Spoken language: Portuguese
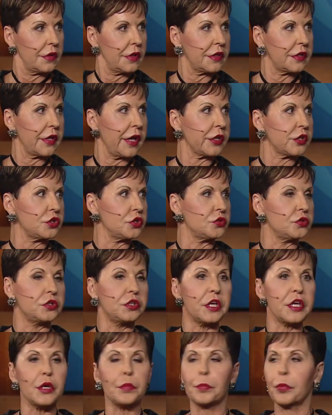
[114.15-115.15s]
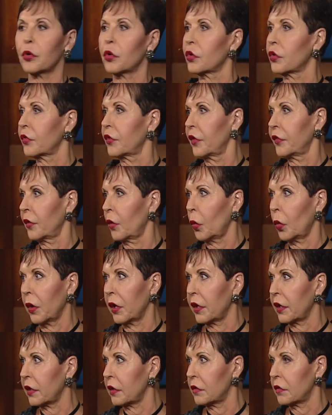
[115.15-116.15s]
Te leva mais fundo do que se
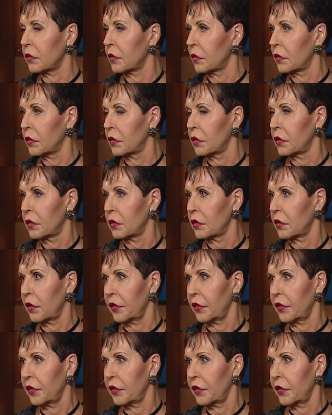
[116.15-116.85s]
sente, sabe?